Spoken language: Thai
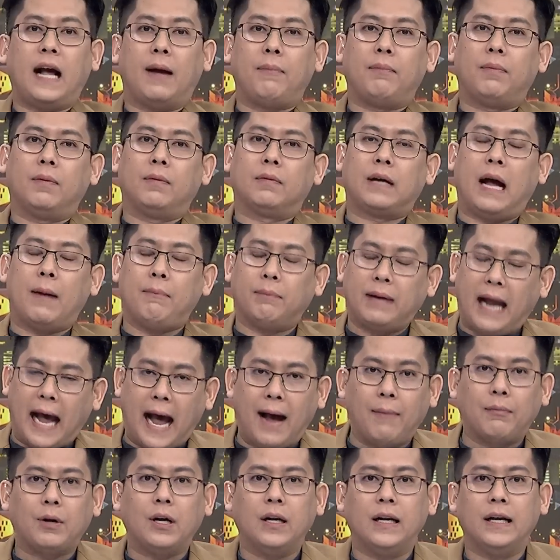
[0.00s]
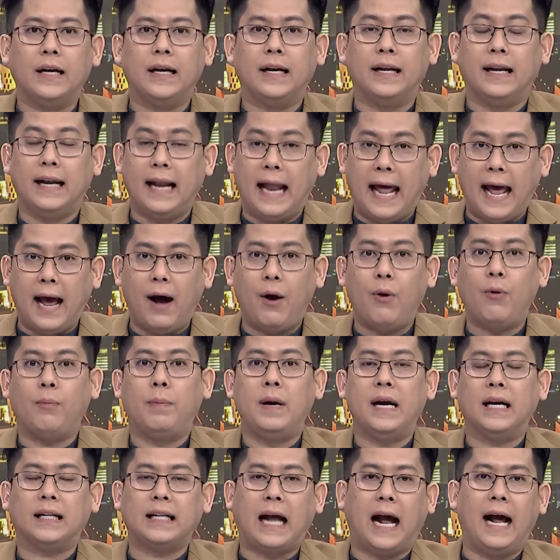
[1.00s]
นี้ครับคำถามก็เลยแล้ว
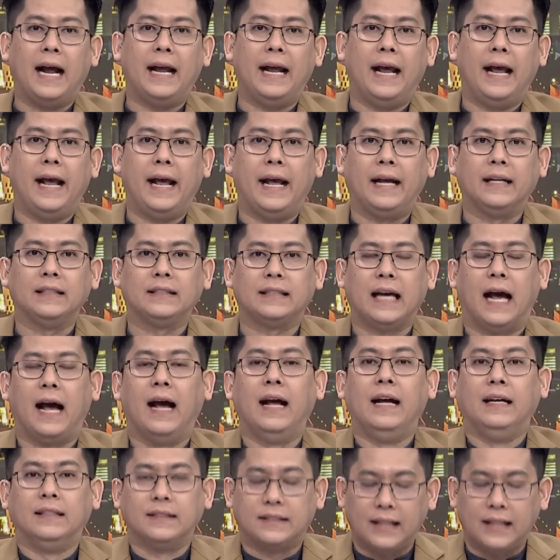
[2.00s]
เพื่อไทยเองจะ